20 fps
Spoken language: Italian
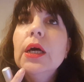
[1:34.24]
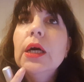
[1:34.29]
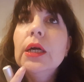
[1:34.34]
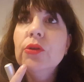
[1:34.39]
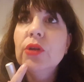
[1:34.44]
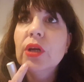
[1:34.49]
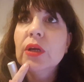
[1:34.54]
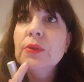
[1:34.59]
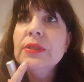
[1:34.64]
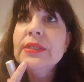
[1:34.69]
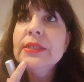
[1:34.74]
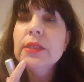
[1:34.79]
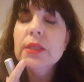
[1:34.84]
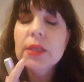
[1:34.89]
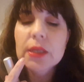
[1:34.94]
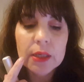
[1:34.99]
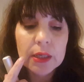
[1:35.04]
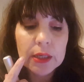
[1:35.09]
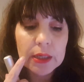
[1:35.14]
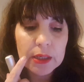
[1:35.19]
allora
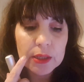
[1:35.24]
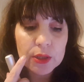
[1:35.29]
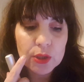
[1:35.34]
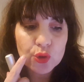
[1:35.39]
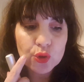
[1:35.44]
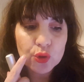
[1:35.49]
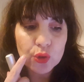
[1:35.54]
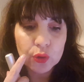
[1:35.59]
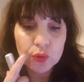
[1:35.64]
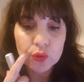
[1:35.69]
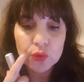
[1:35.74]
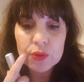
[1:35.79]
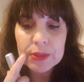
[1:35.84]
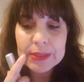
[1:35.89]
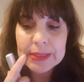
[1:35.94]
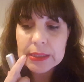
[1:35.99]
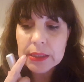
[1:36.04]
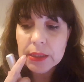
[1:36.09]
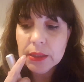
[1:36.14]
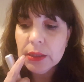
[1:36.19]
questi eh, sono
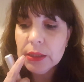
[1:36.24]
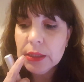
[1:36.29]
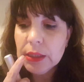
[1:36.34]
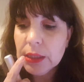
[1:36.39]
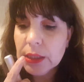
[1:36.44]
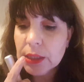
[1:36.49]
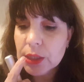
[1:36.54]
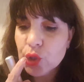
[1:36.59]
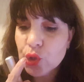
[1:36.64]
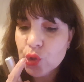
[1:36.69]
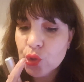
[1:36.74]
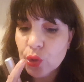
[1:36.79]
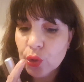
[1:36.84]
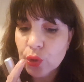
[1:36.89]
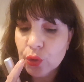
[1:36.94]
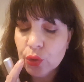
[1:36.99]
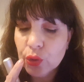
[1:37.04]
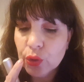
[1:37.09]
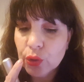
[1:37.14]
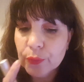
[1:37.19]
rossetti che
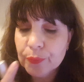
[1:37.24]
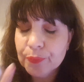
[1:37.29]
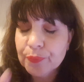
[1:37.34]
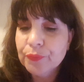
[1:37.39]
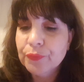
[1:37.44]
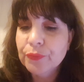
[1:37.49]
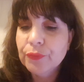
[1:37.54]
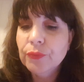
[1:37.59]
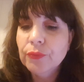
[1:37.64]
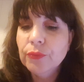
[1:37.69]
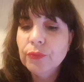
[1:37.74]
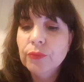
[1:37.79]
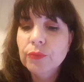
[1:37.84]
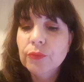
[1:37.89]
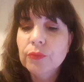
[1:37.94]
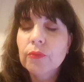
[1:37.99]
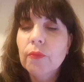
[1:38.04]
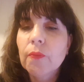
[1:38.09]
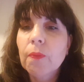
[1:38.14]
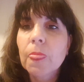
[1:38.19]
sono
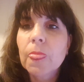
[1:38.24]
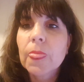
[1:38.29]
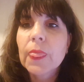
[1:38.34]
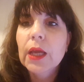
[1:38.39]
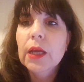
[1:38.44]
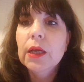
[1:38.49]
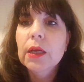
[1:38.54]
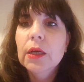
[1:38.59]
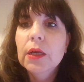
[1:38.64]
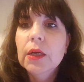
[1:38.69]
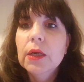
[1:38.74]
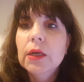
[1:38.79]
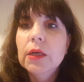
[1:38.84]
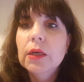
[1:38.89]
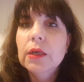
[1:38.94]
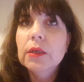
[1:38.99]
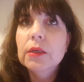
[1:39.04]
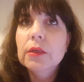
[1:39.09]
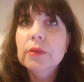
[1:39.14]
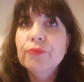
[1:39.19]
mm,
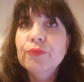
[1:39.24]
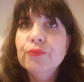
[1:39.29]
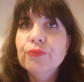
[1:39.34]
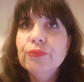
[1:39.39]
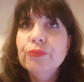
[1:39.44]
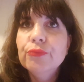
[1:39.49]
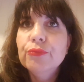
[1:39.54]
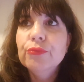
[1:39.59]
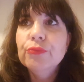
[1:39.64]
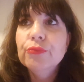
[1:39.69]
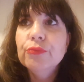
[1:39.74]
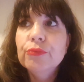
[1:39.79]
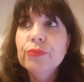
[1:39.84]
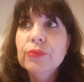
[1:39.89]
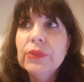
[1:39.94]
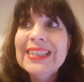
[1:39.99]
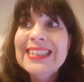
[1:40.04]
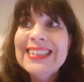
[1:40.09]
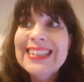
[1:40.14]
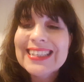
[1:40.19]
um,
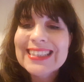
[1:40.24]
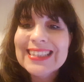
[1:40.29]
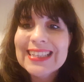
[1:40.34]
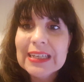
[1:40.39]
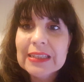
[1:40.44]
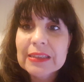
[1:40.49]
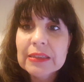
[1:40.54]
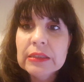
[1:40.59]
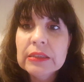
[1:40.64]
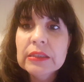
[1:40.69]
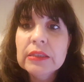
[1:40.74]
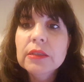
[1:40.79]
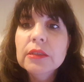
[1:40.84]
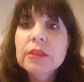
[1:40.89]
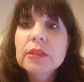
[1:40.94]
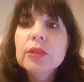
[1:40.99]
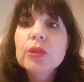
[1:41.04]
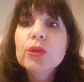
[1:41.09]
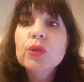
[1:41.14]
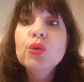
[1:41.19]

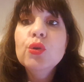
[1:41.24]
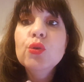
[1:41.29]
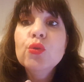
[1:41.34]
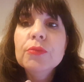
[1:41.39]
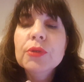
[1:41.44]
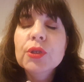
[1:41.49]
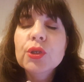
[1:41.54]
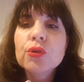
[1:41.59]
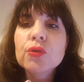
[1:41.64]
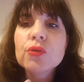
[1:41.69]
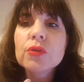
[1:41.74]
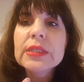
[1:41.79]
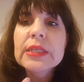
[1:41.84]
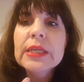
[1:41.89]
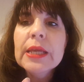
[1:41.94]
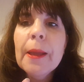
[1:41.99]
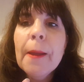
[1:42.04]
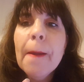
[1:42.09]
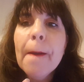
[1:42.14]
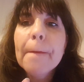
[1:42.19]
idratanti
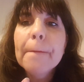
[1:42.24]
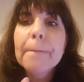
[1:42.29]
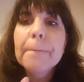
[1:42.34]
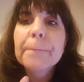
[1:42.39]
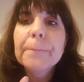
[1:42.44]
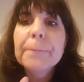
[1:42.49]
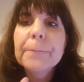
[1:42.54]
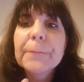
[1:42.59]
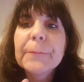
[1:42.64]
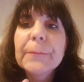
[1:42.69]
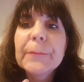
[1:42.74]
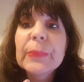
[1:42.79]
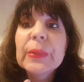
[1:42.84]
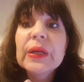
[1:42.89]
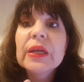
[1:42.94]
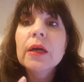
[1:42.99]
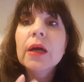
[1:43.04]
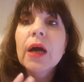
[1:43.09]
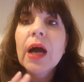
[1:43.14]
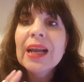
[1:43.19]
luminosi
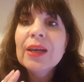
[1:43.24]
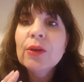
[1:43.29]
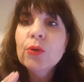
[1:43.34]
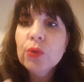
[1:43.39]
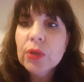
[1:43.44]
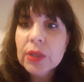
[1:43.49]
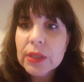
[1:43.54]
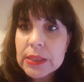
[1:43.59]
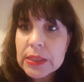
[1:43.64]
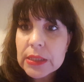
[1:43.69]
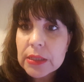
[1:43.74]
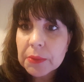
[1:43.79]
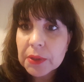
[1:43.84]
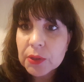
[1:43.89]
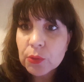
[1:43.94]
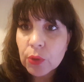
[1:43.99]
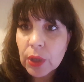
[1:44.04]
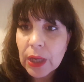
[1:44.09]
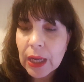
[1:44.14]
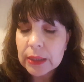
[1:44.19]
a lunghissima
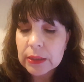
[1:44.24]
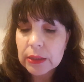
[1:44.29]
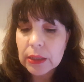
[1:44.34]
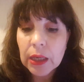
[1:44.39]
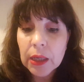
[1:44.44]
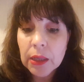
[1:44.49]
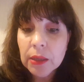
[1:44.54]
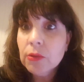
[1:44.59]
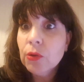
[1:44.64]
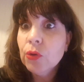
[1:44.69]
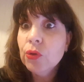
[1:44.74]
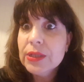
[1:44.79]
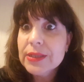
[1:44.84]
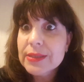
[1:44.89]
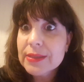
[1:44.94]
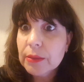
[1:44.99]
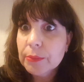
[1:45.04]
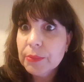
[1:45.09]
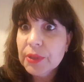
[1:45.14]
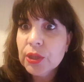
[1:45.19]
durata
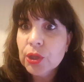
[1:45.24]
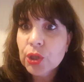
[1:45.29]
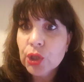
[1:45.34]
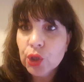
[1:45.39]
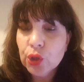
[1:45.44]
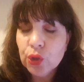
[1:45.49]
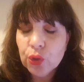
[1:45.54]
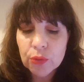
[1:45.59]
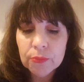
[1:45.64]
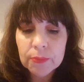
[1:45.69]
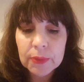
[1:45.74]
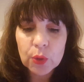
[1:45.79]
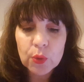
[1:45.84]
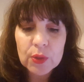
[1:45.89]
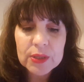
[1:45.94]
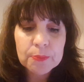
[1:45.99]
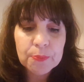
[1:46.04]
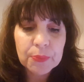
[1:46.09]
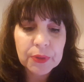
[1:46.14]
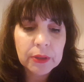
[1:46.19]
onestamente non me lo
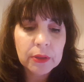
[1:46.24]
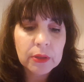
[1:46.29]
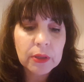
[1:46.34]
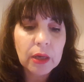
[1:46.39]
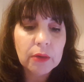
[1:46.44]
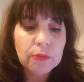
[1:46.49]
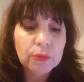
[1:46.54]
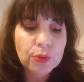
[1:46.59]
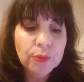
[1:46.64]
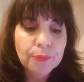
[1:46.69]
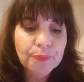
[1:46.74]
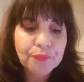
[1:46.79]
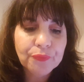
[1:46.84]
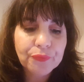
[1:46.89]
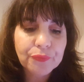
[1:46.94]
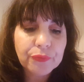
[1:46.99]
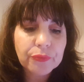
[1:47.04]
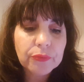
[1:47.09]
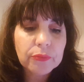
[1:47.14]
aspettavo